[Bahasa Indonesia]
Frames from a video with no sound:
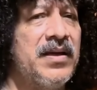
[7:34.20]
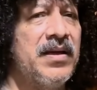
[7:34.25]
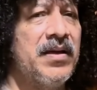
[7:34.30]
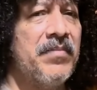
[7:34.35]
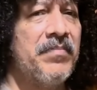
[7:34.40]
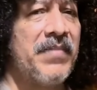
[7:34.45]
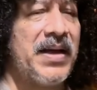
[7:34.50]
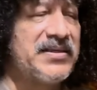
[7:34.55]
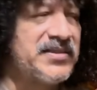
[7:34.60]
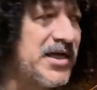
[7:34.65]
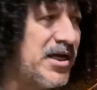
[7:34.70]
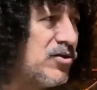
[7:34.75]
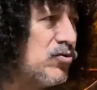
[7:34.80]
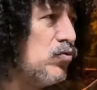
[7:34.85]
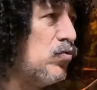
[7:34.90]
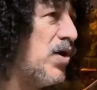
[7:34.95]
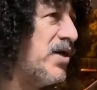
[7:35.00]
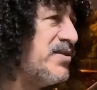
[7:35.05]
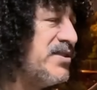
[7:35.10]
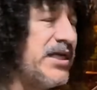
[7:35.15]
Masa
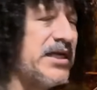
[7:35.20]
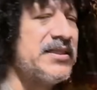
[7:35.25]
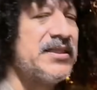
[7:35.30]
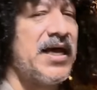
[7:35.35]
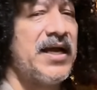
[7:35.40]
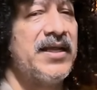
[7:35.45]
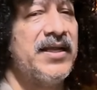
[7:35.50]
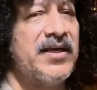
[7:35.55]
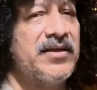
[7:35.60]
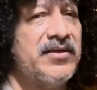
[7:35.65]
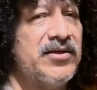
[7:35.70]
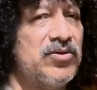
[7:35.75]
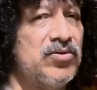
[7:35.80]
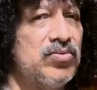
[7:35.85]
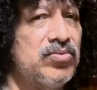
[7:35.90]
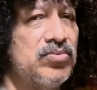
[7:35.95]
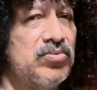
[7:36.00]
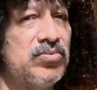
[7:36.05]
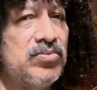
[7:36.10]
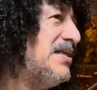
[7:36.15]
Tuhan sektarian
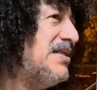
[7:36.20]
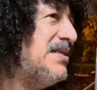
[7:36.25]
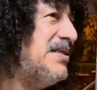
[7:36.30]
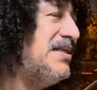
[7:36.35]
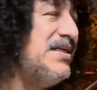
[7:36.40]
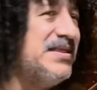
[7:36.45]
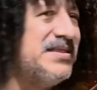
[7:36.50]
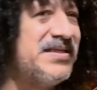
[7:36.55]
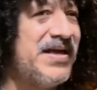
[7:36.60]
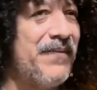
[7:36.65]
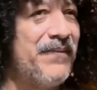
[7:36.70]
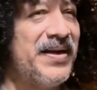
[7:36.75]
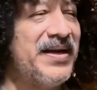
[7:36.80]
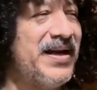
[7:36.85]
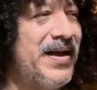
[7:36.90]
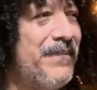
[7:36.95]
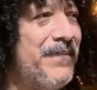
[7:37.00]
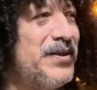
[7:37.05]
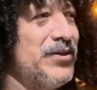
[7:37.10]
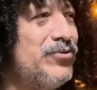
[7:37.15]
gitu? Di zaman
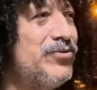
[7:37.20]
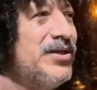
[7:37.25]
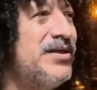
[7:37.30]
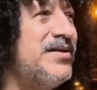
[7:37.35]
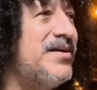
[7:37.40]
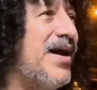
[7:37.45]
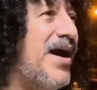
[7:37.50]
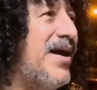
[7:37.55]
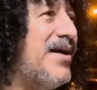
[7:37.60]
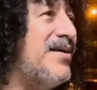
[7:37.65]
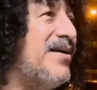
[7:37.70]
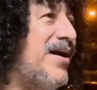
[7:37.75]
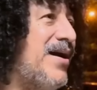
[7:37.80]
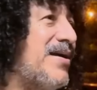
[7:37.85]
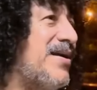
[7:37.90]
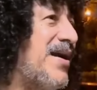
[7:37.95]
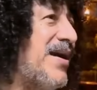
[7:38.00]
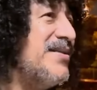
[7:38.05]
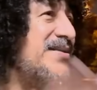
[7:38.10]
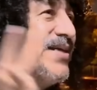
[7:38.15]
Nabi itu tidak ada
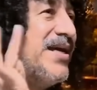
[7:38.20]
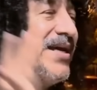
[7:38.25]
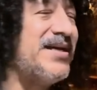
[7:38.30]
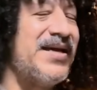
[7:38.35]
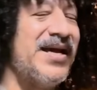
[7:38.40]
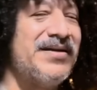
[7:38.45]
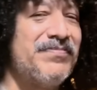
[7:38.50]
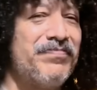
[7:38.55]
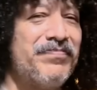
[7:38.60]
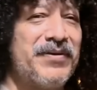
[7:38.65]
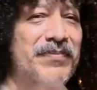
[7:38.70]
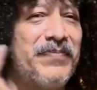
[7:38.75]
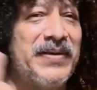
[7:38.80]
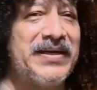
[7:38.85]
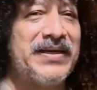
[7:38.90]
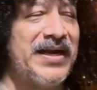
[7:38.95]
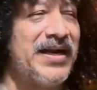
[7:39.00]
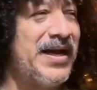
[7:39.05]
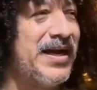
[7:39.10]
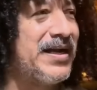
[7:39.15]
gesekan
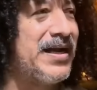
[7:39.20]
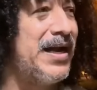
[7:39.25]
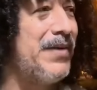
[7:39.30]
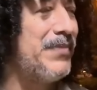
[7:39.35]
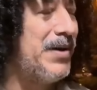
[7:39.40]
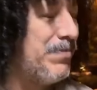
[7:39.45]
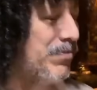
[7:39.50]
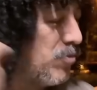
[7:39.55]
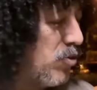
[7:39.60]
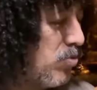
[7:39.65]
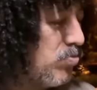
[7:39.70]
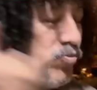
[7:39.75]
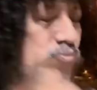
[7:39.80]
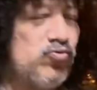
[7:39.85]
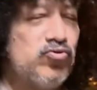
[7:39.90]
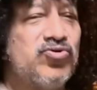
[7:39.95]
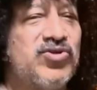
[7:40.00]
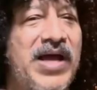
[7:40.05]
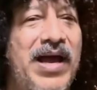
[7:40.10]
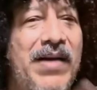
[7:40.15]
perbedaan agama, mau
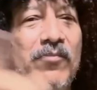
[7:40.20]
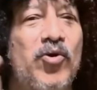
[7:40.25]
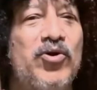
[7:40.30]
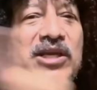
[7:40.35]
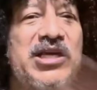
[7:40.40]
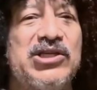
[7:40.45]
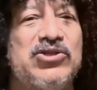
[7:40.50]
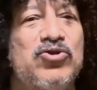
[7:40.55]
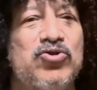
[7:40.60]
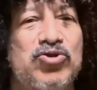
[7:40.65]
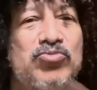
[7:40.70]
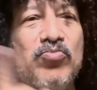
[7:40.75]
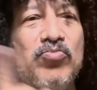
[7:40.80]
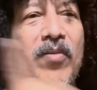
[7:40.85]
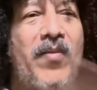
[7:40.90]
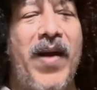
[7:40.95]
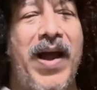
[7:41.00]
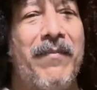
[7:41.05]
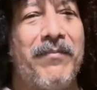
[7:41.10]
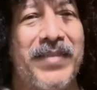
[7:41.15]
Musa, mau Yesus, mau
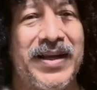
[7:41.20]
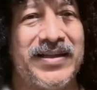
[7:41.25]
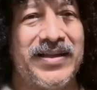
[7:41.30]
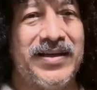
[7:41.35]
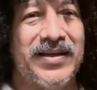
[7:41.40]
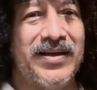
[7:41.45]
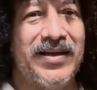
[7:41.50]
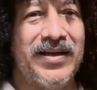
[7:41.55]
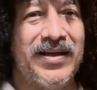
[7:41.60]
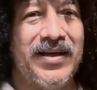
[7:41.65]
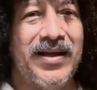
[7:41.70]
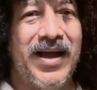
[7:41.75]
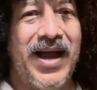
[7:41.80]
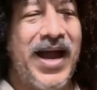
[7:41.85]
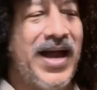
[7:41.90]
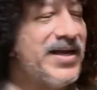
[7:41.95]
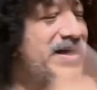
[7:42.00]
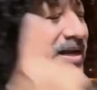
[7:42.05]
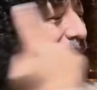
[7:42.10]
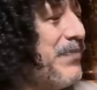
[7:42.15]
Muhammad.
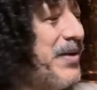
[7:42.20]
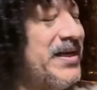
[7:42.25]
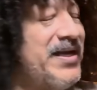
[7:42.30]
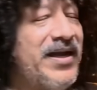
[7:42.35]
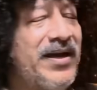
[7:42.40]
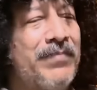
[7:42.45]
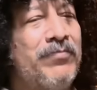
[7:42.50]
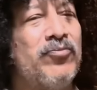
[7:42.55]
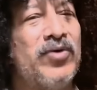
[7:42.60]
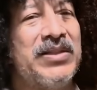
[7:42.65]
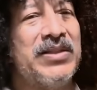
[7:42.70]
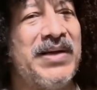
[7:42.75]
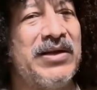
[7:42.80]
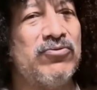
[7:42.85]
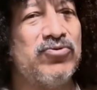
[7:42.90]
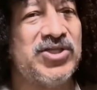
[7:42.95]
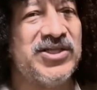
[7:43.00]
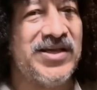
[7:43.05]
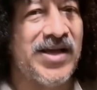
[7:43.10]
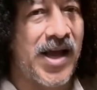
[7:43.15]
Agama ini yang membuat
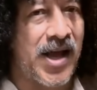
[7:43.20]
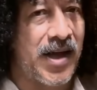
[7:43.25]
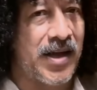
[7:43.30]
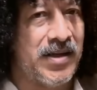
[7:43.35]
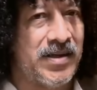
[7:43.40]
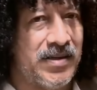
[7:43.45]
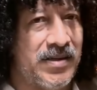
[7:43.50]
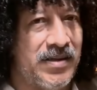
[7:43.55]
manusia.